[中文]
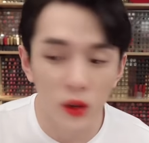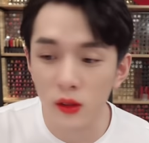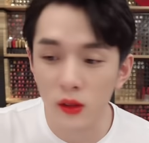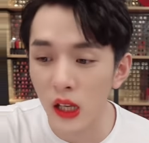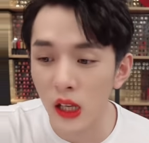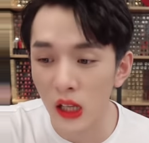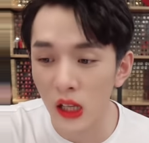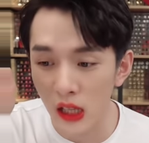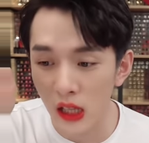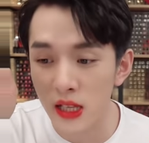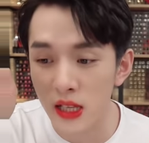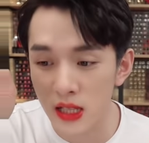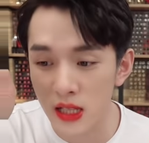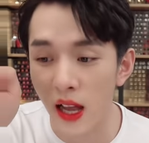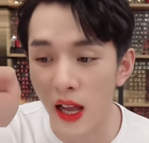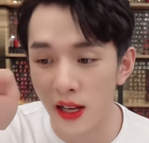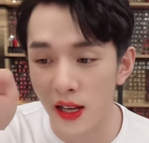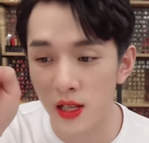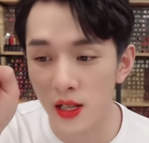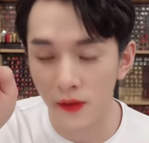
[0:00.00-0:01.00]
我第一次
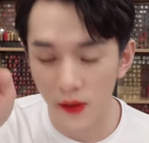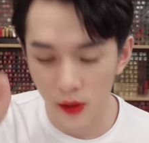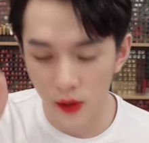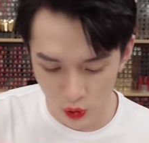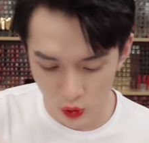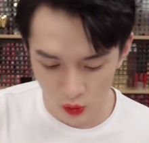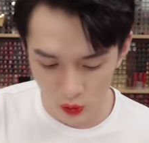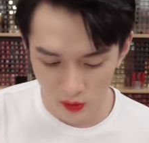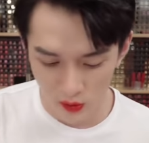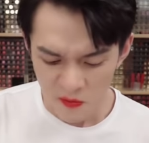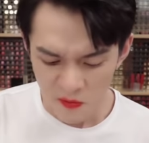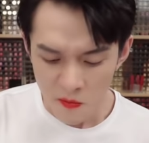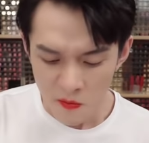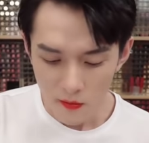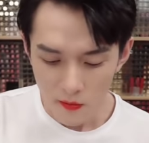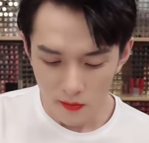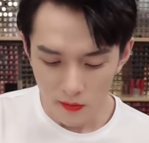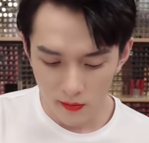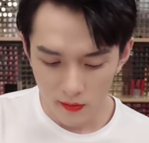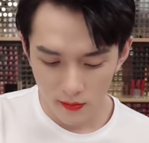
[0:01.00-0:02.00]
打这个分数，
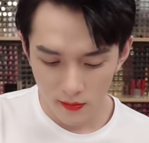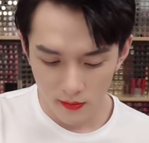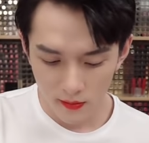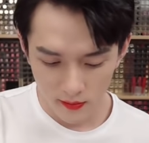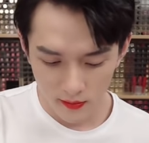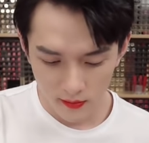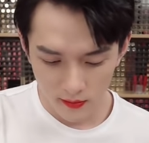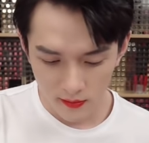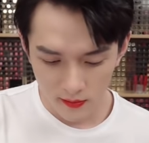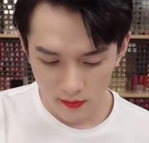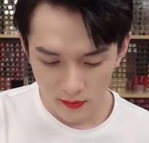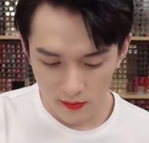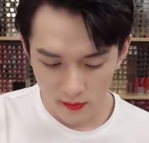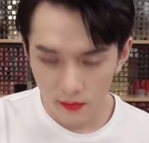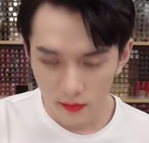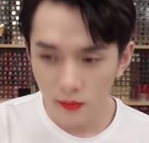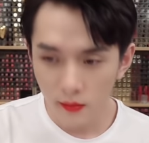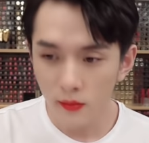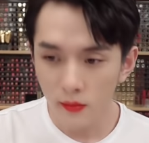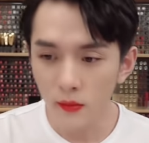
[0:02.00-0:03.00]
哇，历史
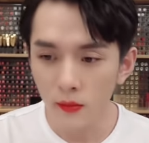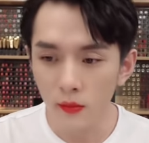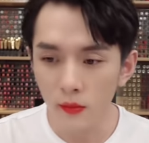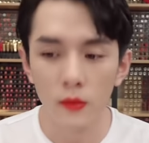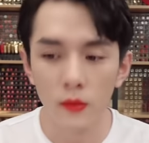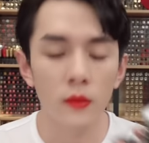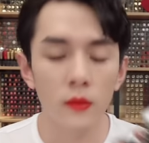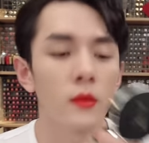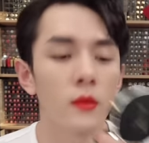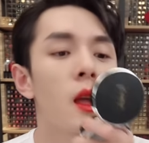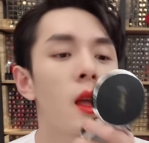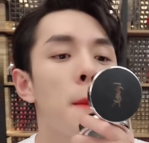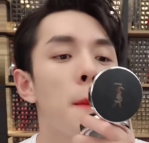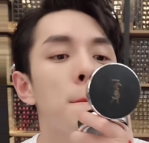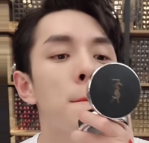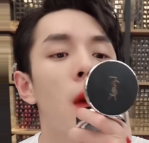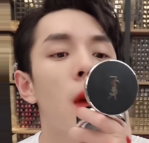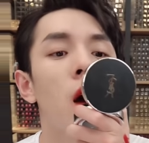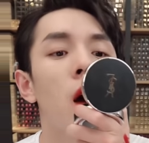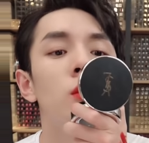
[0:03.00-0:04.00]
新高，历史
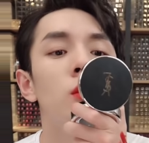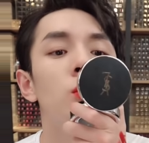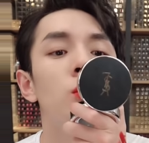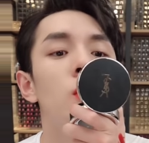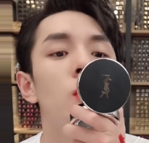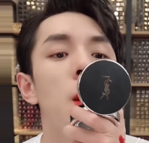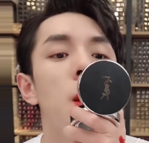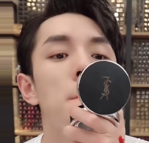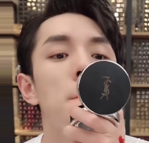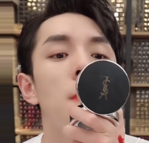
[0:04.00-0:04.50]
新高哎，